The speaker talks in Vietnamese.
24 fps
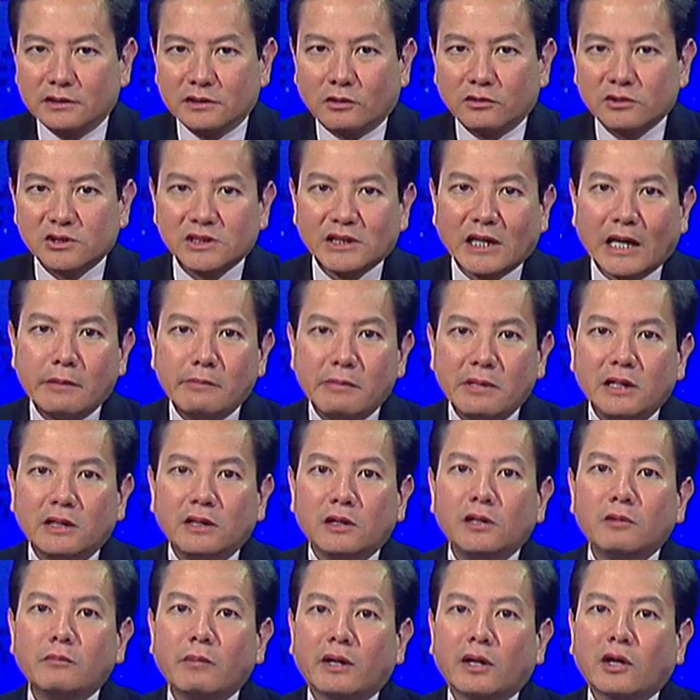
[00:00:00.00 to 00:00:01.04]
con scabies
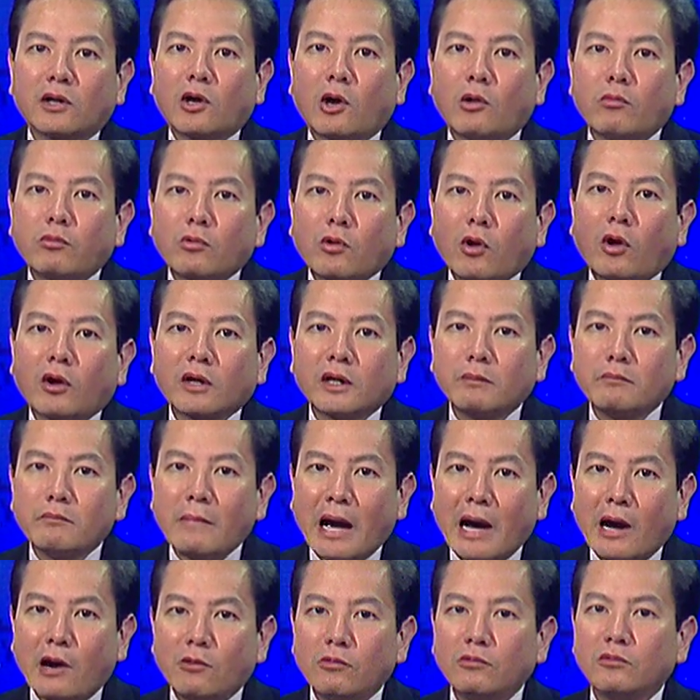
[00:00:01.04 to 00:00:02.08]
nếu mà nó không có cái
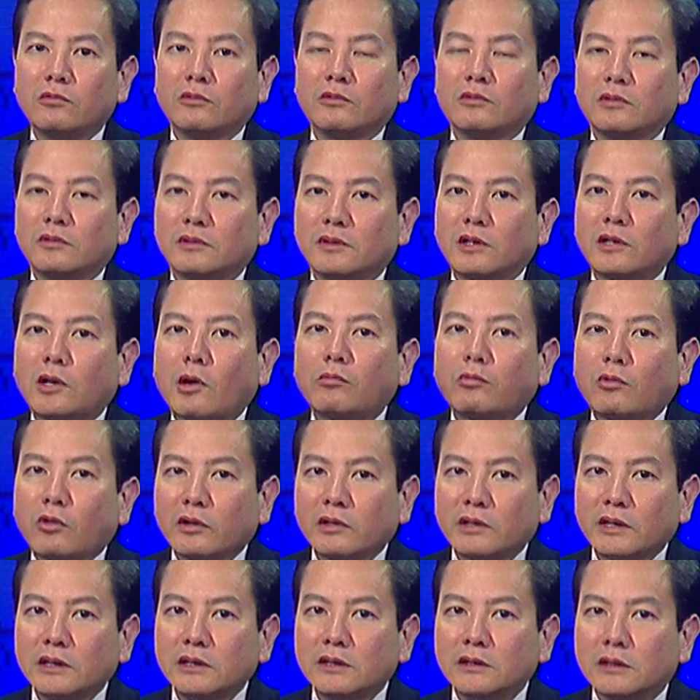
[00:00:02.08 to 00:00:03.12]
máu nó không có
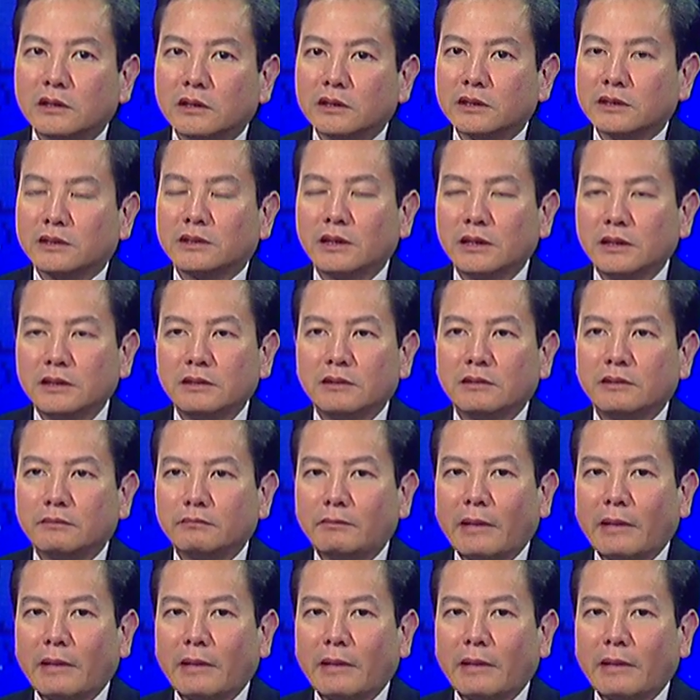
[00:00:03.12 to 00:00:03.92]
cái người cái ờ,